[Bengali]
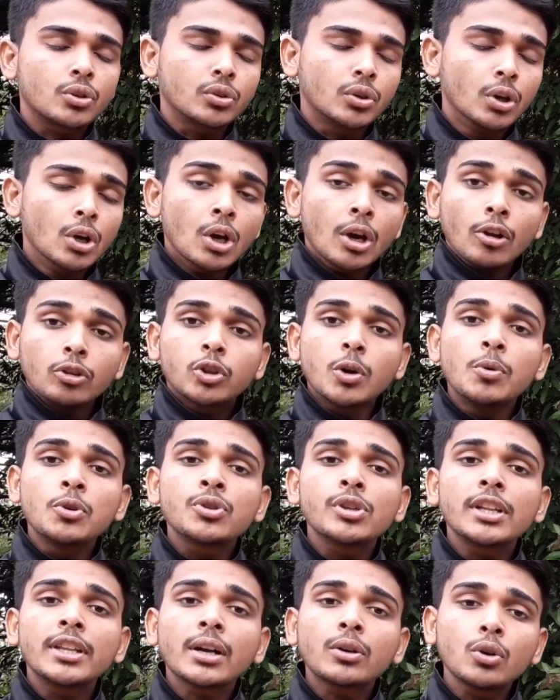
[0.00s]
জন্য তো
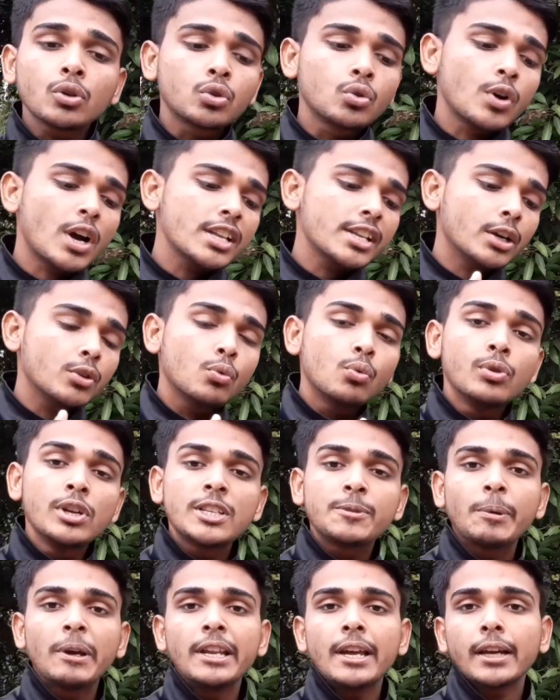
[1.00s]
বন্ধুরা দেখো দু
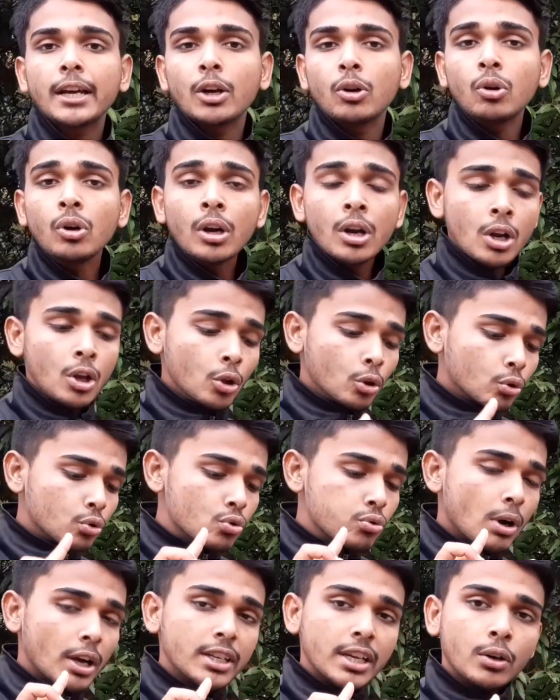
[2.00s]
পেরিয়ে গেল
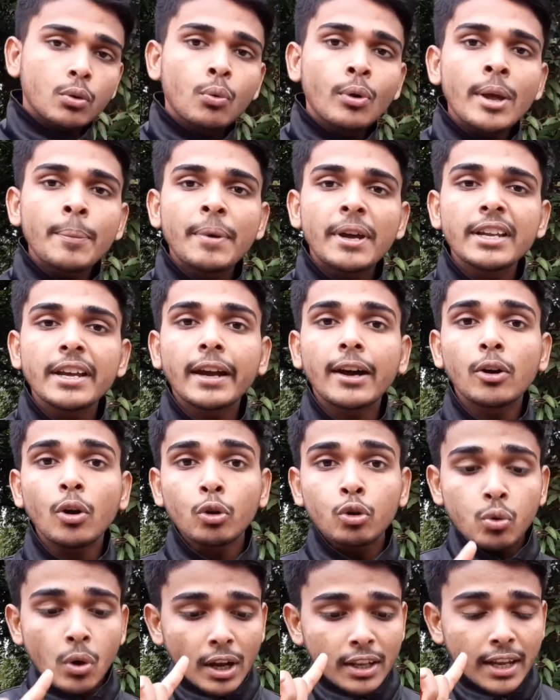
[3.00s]
দু পেরিয়ে গেল
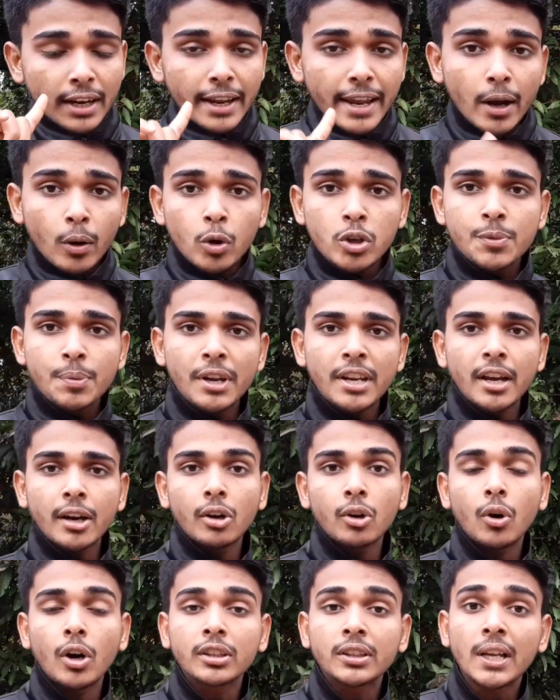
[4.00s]
দু পেরিয়ে
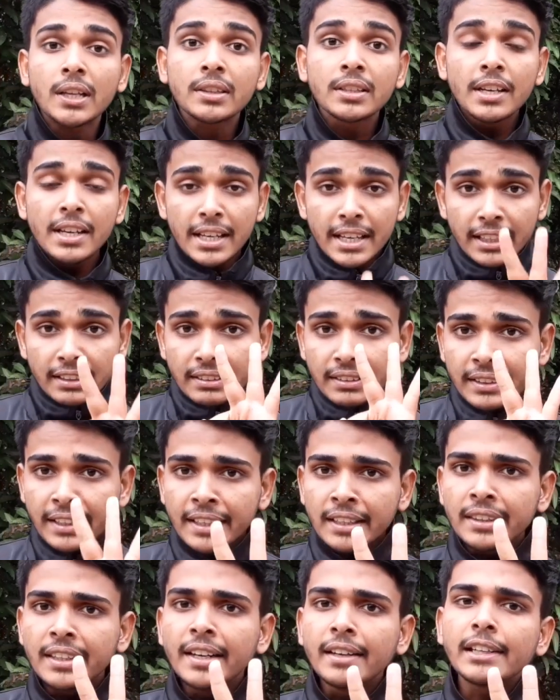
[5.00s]
গেল অর্থাৎ
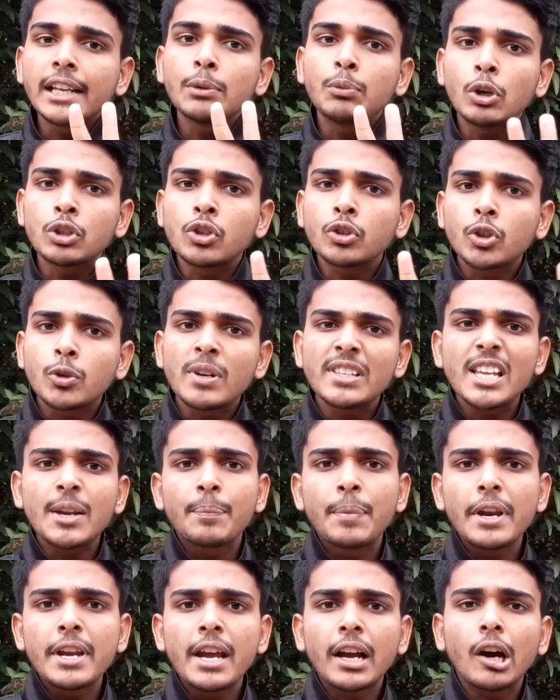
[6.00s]
তিন তিনটে বছর তোমাদের
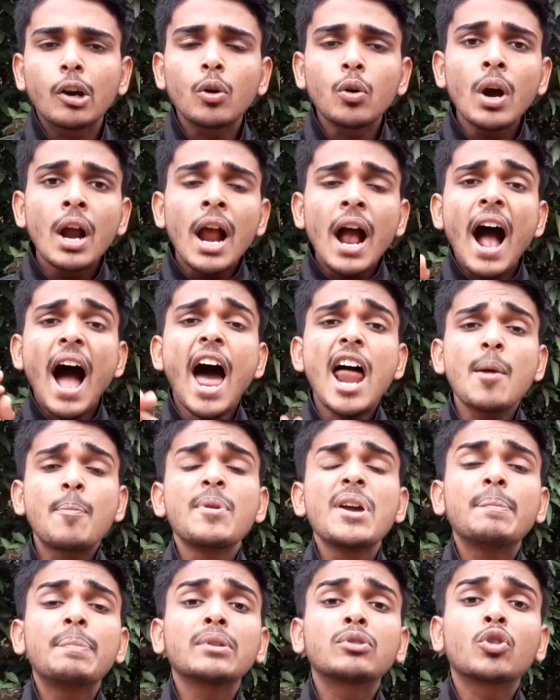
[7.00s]
পেরিয়ে গেল
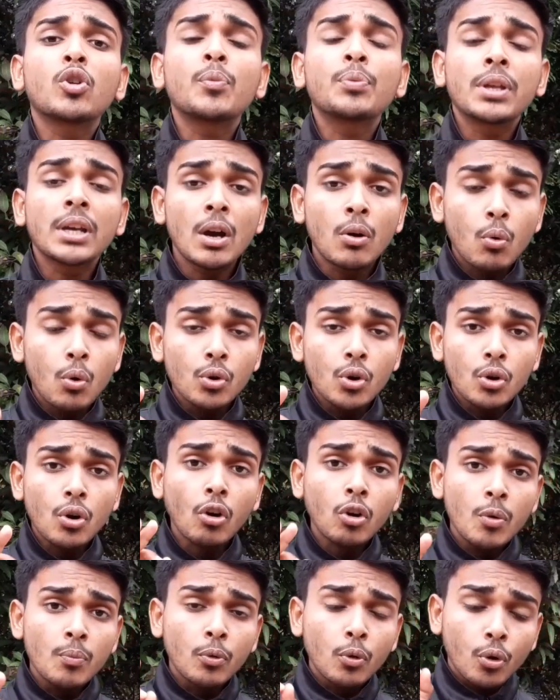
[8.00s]
আরপিএফ এর তরফ থেকে কোনো
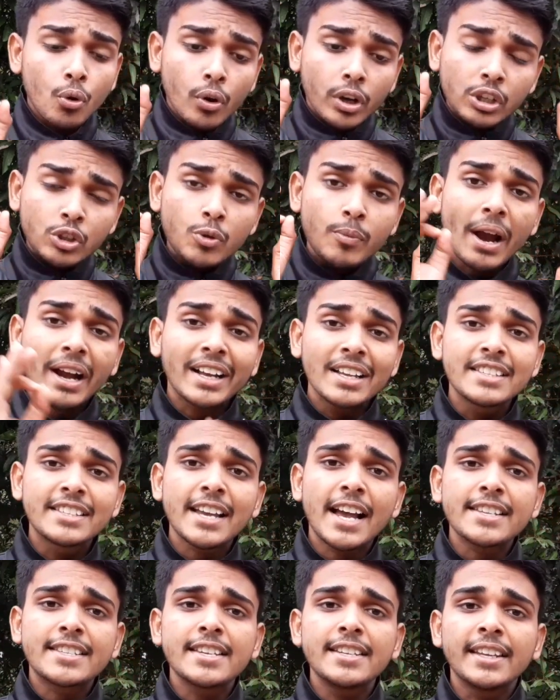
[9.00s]
রকম কোনো কিছু ভ্যাকেন্সি
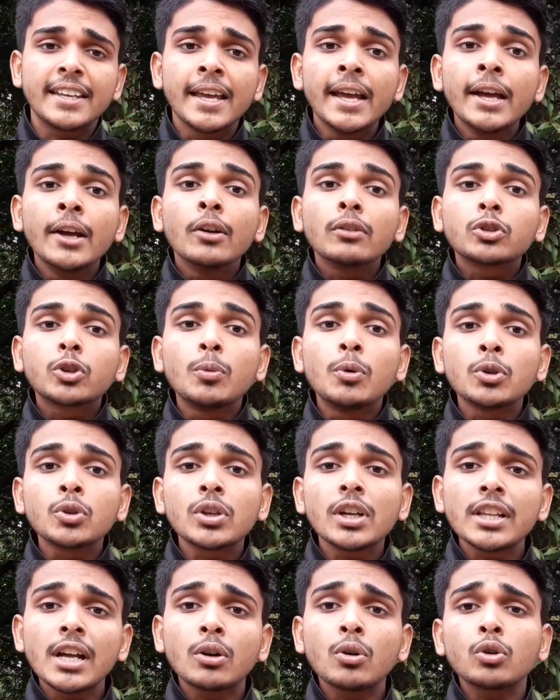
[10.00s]
আসেনি তো
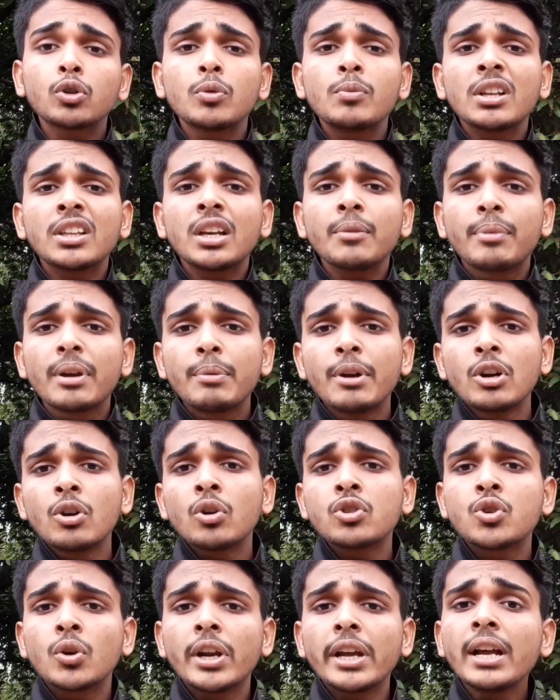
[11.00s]
বন্ধুরা দেখো তোমাদের বিভিন্ন
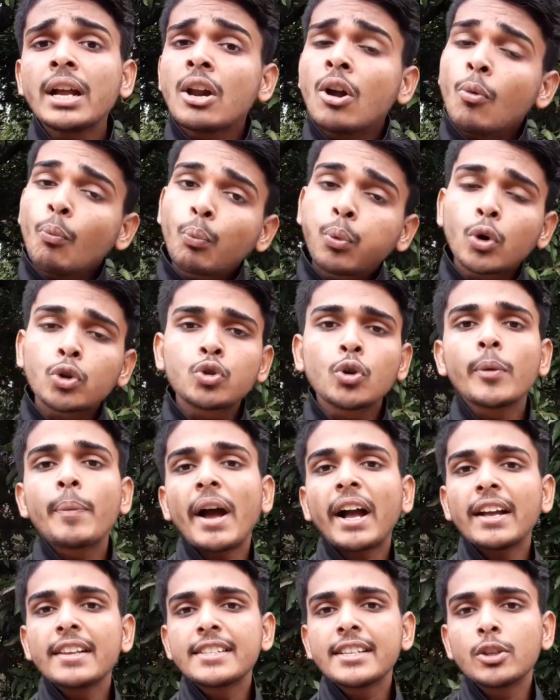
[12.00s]
জনে প্রচুর
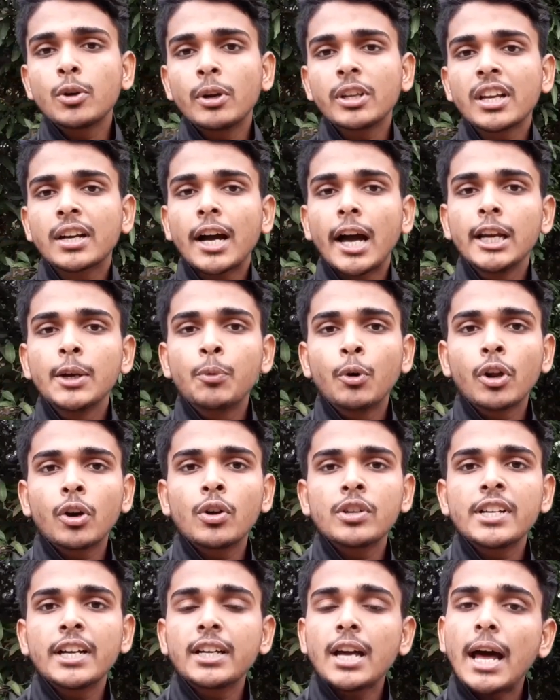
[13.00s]
ভ্যাকেন্সি তোমাদের খালি পড়ে
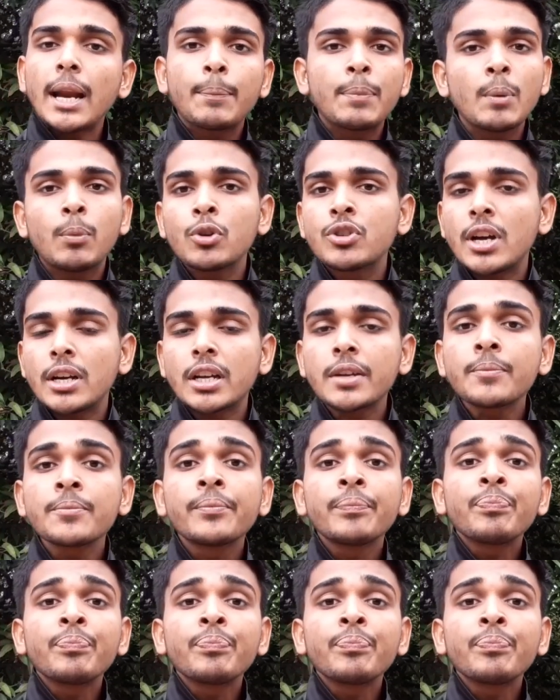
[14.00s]
রয়েছে এটা আরপিএফও জানে